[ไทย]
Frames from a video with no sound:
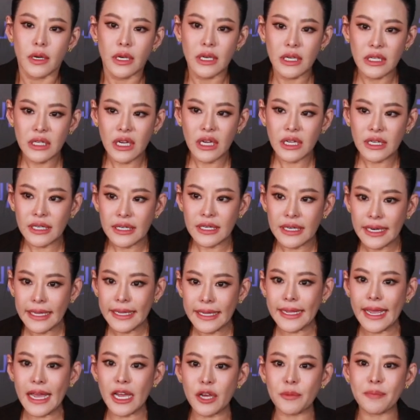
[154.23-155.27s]
เรื่อง
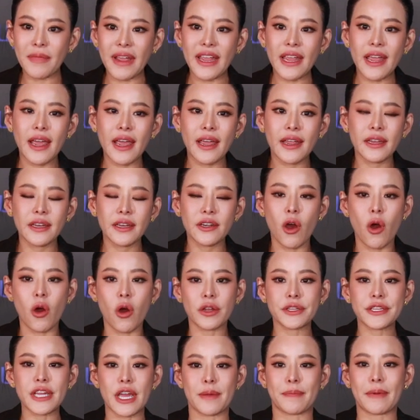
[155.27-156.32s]
เลี่ยงไม่ให้น้อง
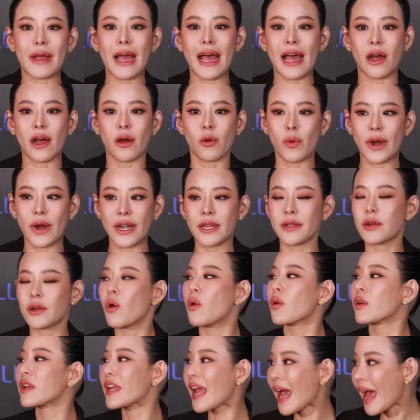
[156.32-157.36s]
เสพข่าว วันนี้ค
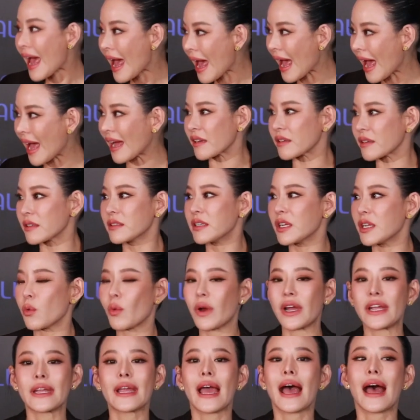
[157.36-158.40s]
งยากหรือ
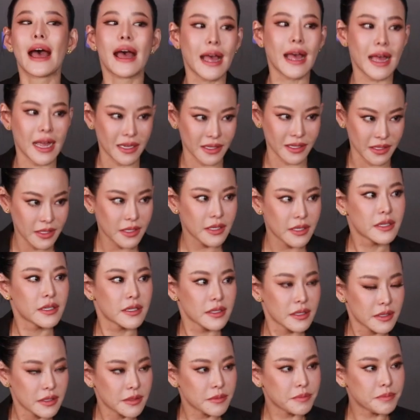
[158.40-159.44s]
ว่ายาก
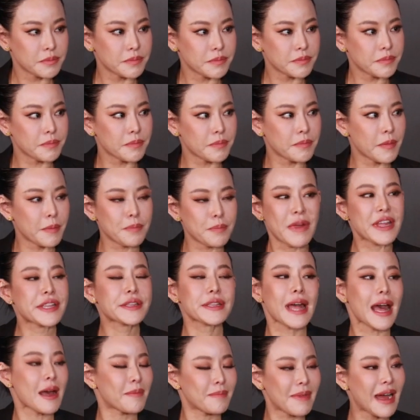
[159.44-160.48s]
ไม่
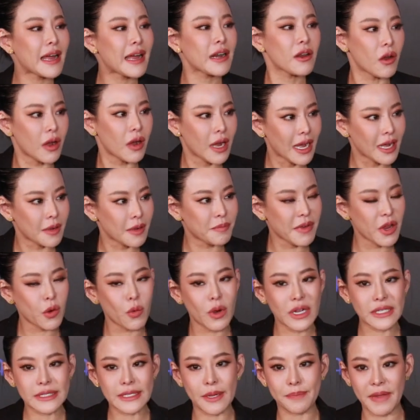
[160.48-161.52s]
สามารถหรอกค่ะ ไม่
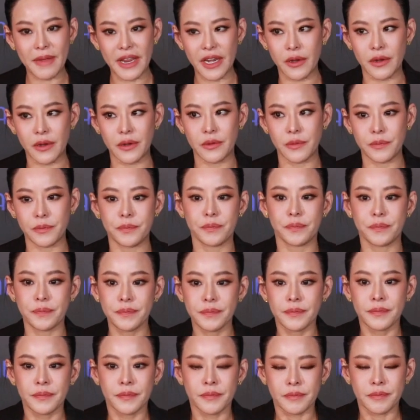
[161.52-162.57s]
ว่าจะเป็น
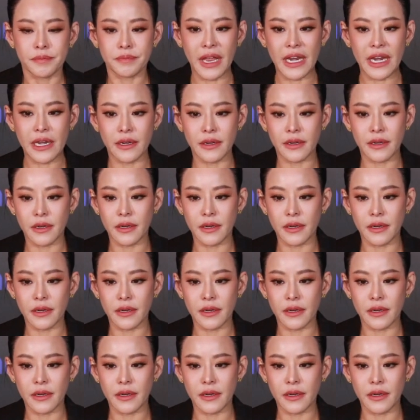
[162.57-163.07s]
เป็น